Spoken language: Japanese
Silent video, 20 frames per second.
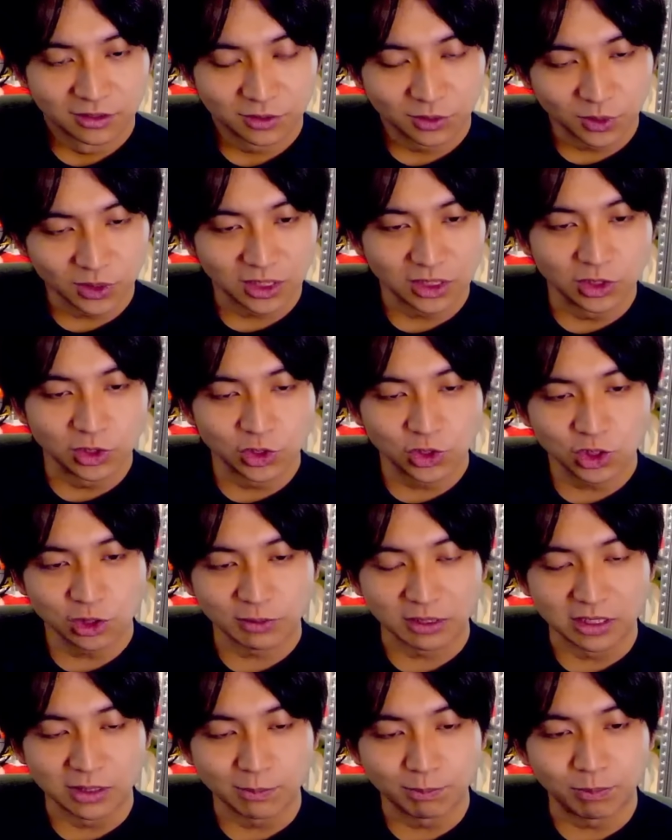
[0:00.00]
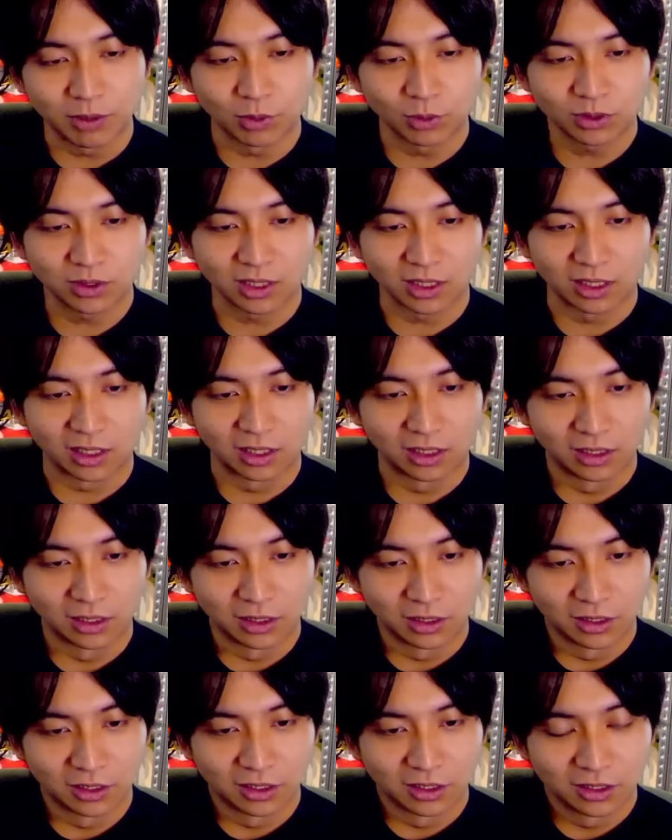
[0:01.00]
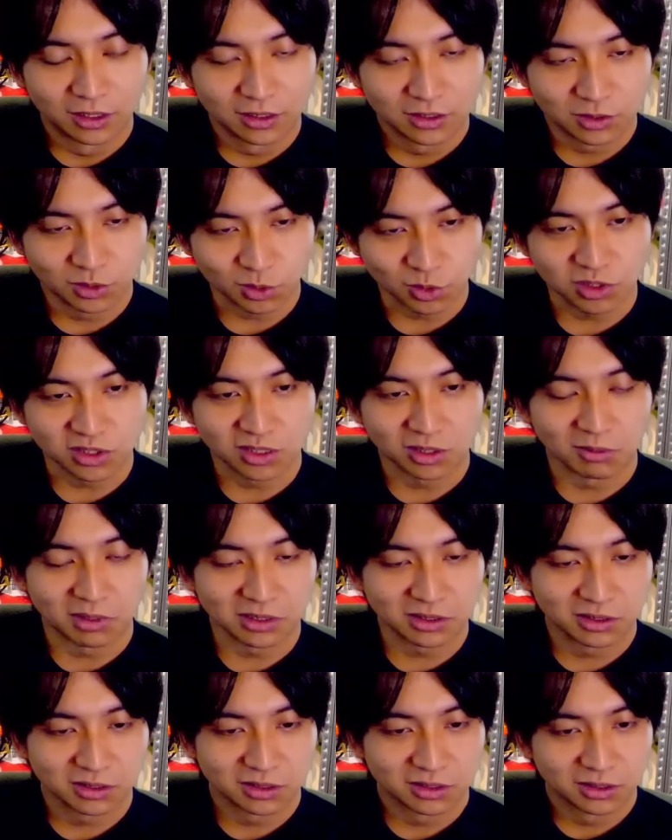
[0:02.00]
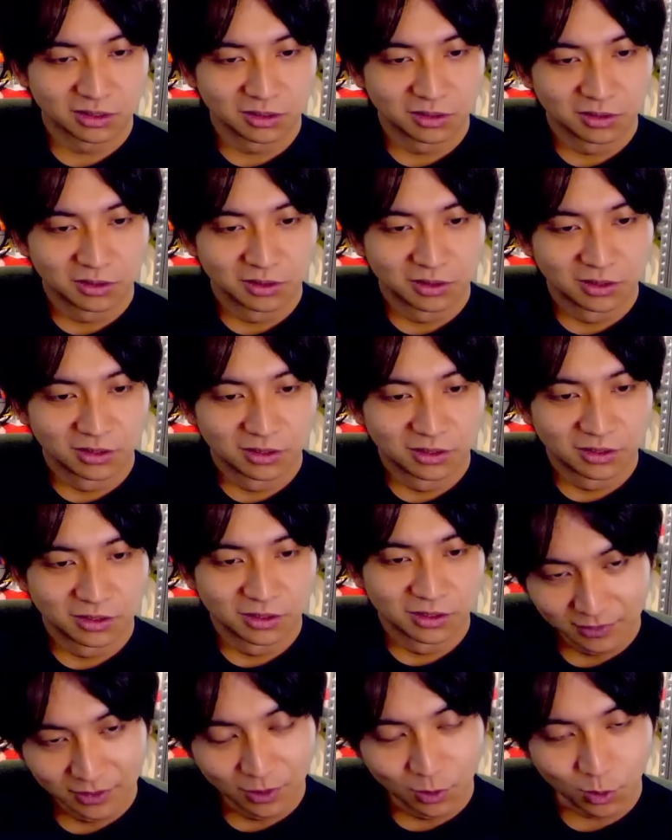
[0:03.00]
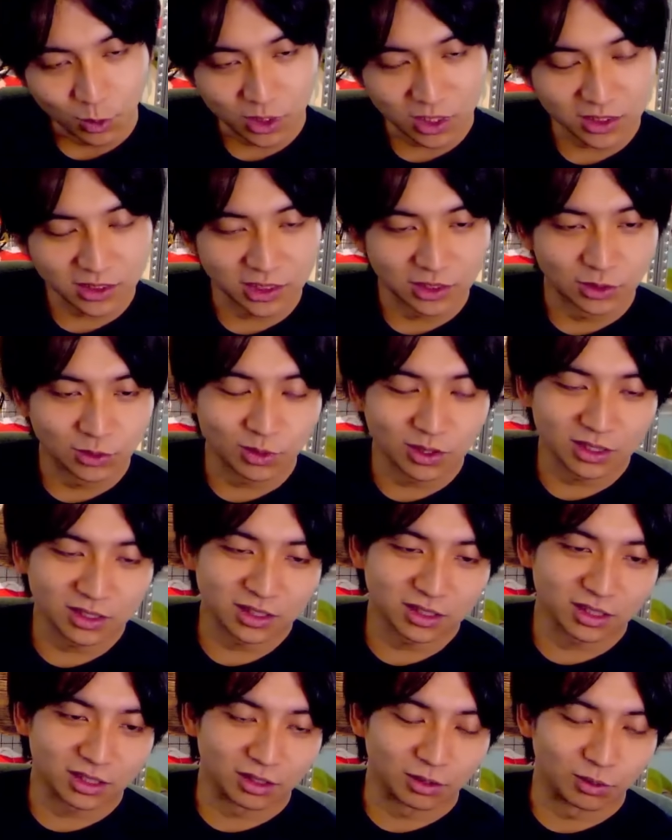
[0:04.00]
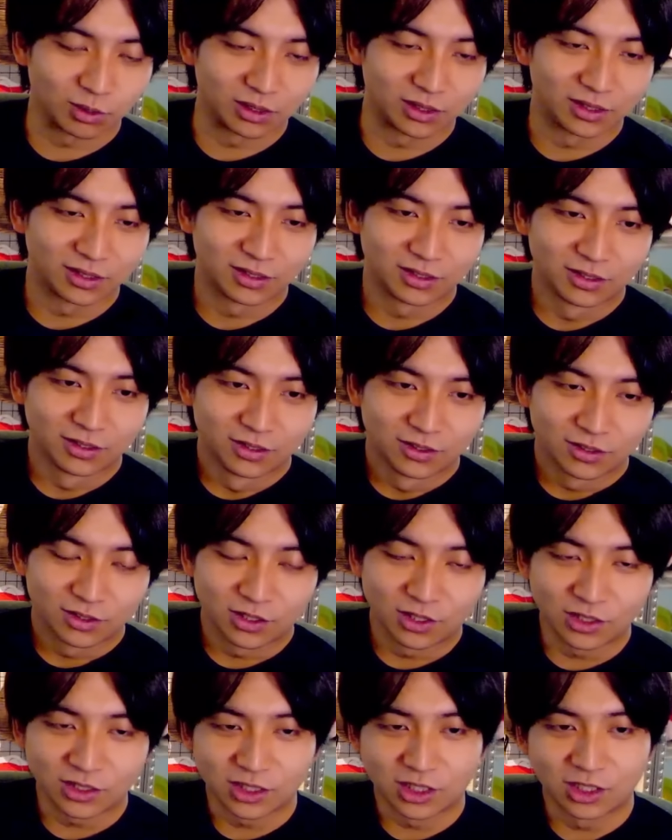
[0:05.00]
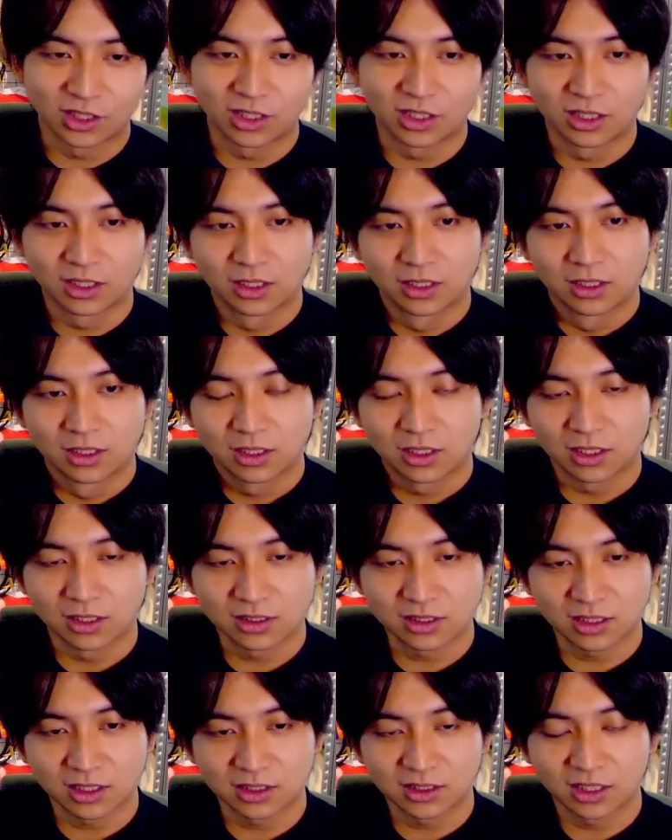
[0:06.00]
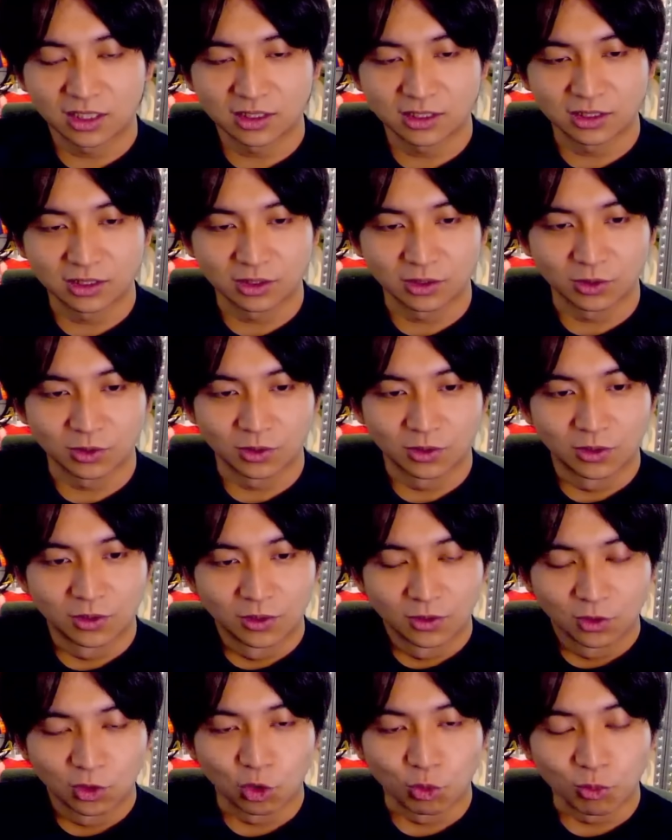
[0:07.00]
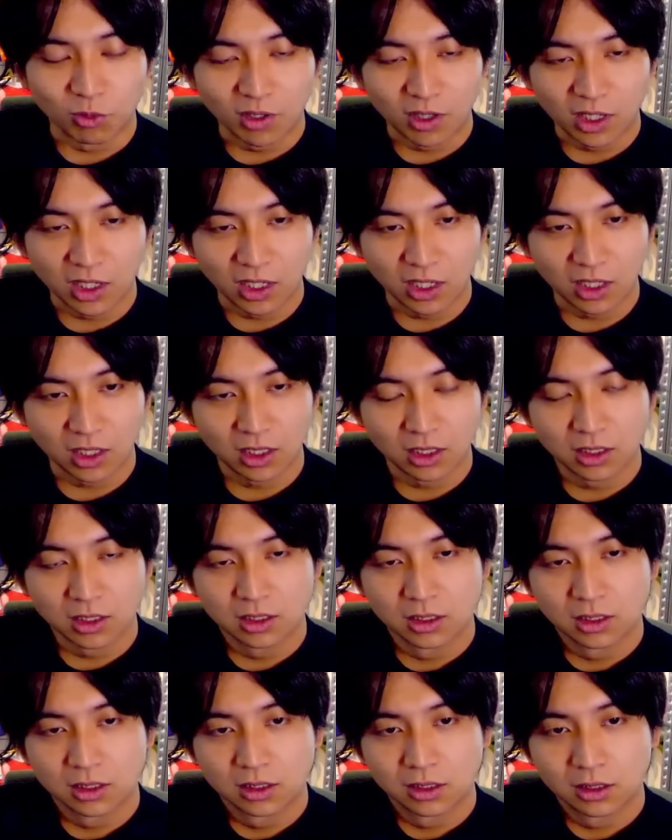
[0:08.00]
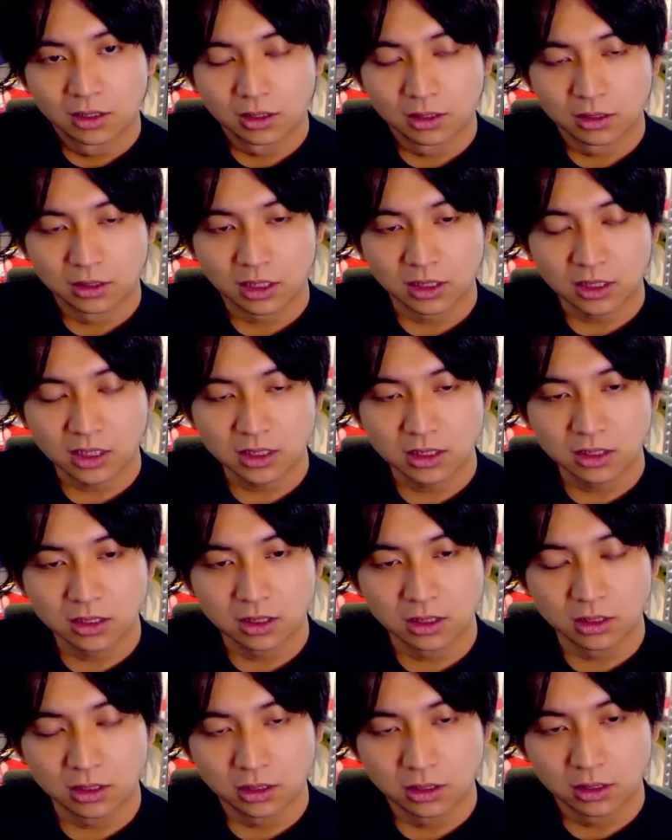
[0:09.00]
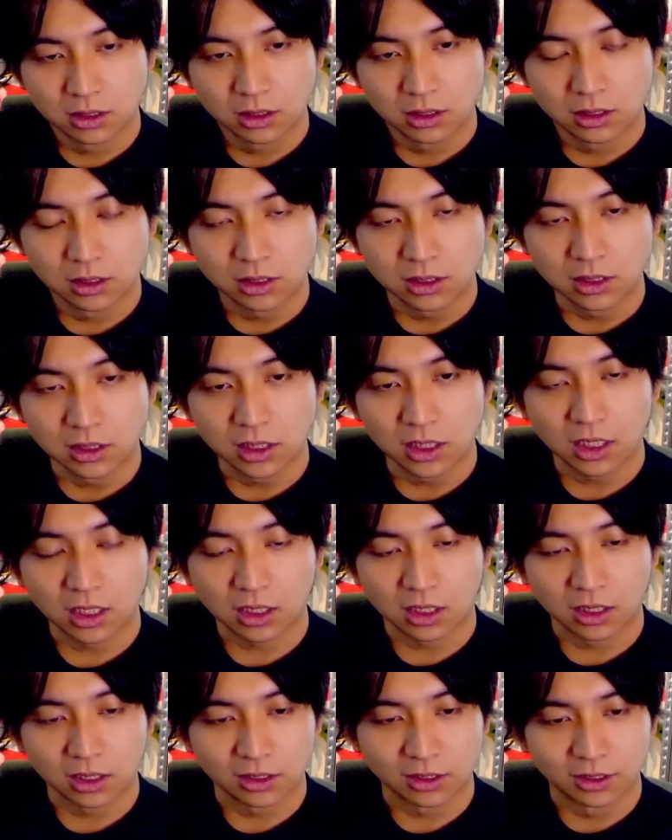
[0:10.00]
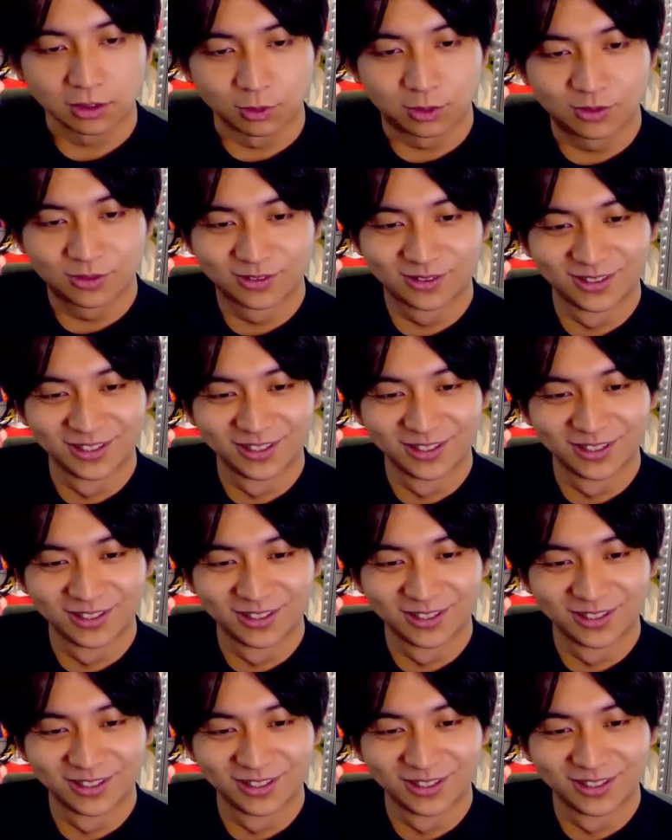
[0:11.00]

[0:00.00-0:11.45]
そんなん YouTuber にいっぱいおったから。よく知ってます。お母さんに言われてたから、俺。ケンキは勘違いされやすいけどほんま優しい人間やからって